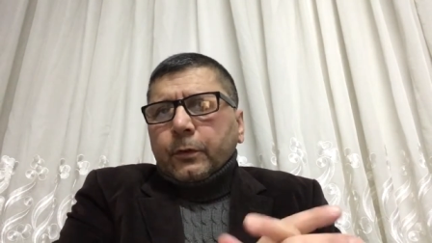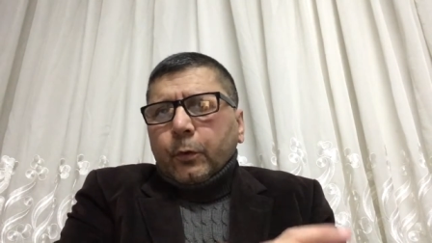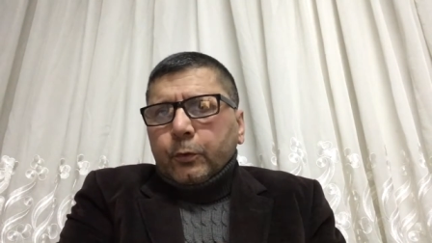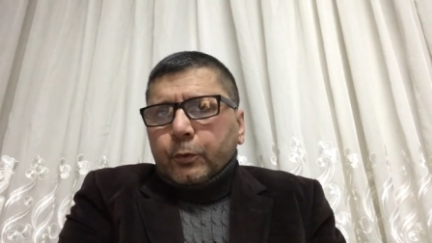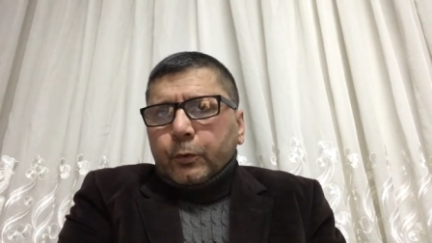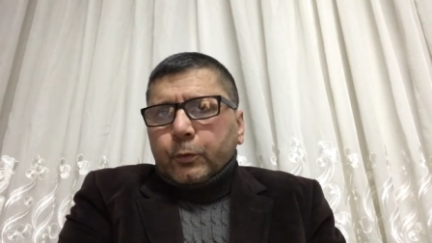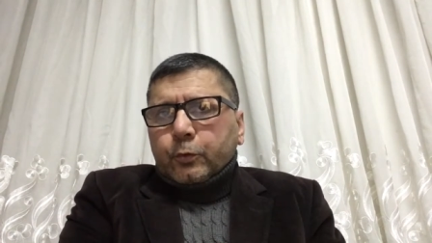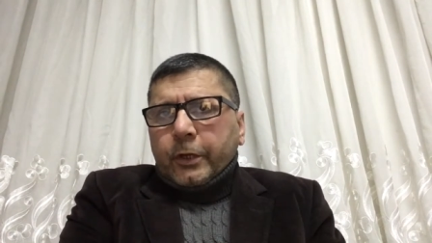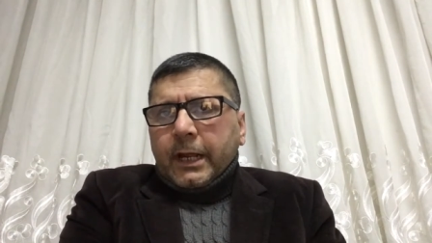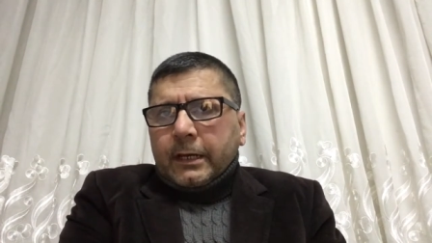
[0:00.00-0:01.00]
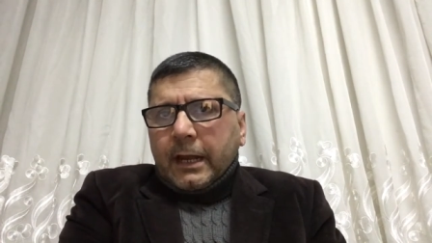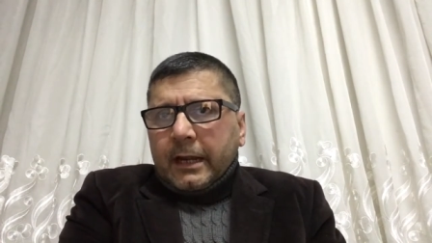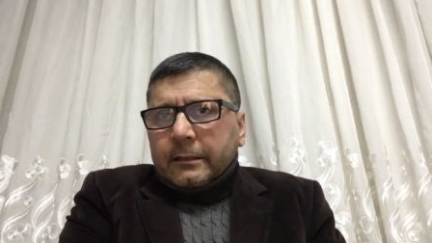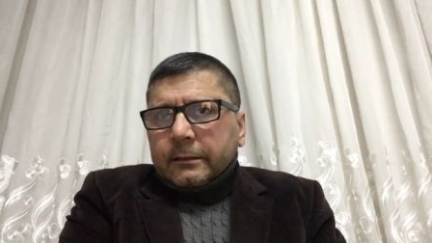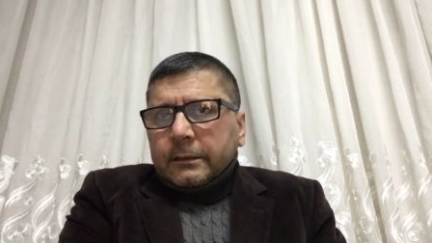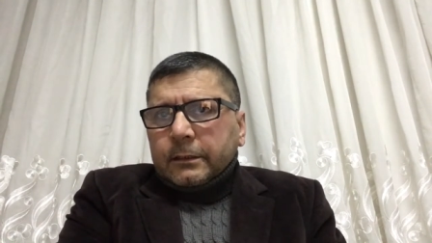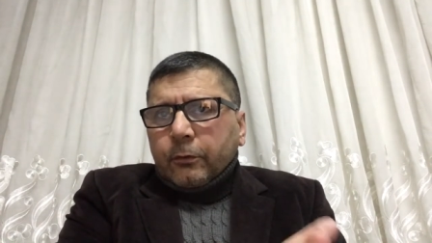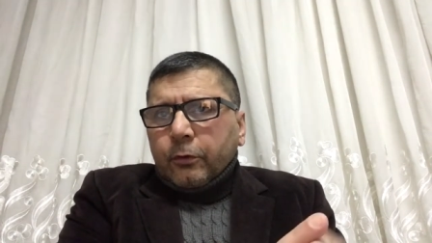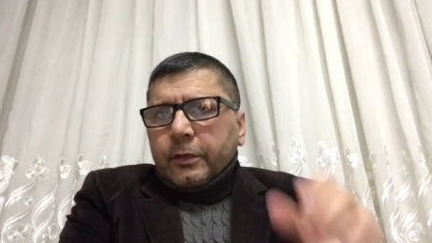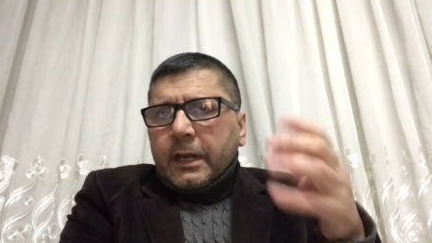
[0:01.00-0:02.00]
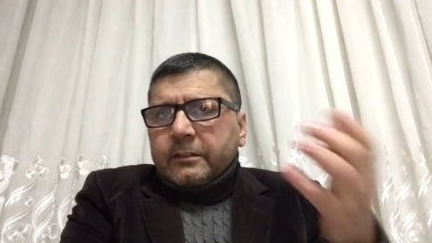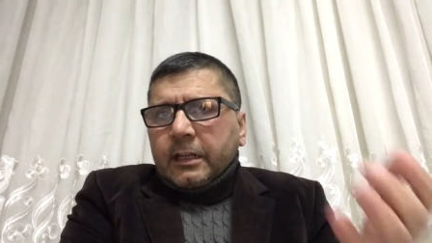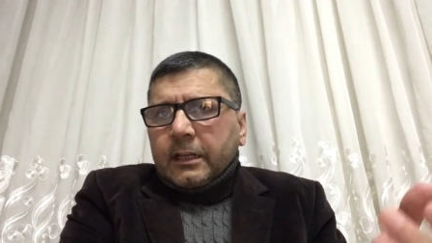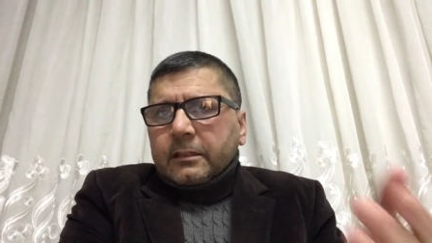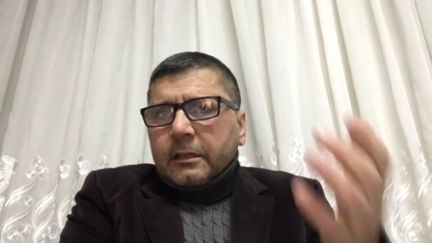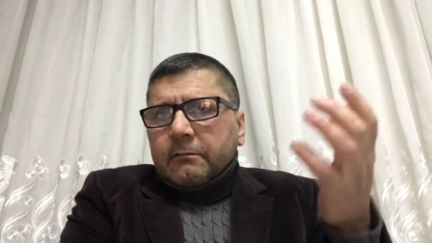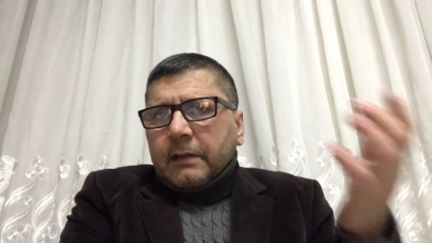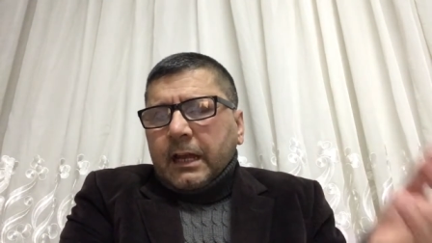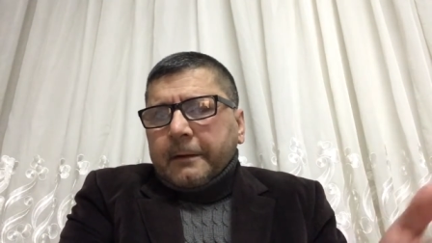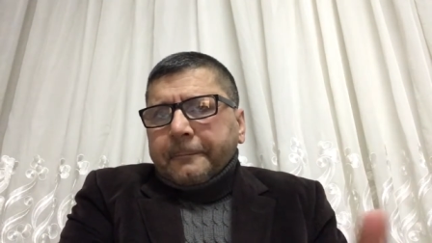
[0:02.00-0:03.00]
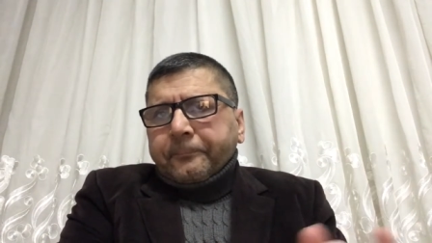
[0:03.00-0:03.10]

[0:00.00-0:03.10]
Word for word: onu görenler onun entelektüel ve